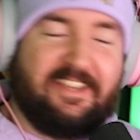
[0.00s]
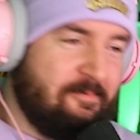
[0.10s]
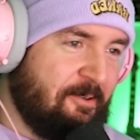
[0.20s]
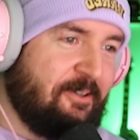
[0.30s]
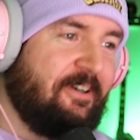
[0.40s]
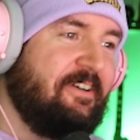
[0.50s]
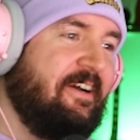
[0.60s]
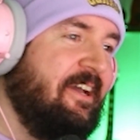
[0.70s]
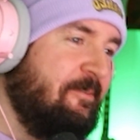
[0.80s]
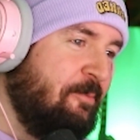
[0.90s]
Immer noch
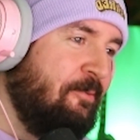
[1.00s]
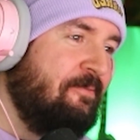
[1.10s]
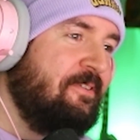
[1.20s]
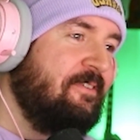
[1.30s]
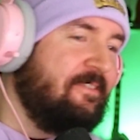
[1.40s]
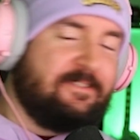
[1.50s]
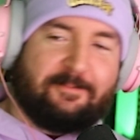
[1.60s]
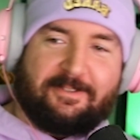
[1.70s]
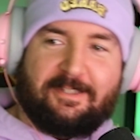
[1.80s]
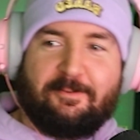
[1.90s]
ein Profi, wenn es
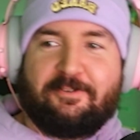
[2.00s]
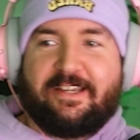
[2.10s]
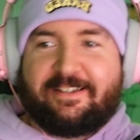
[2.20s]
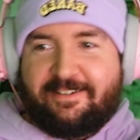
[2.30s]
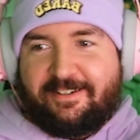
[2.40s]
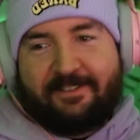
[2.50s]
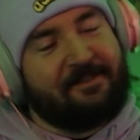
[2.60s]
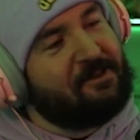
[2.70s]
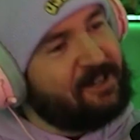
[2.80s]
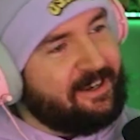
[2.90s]
um das Thema Reacten
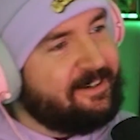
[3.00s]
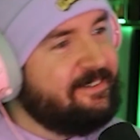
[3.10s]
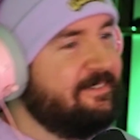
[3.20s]
geht. Schade.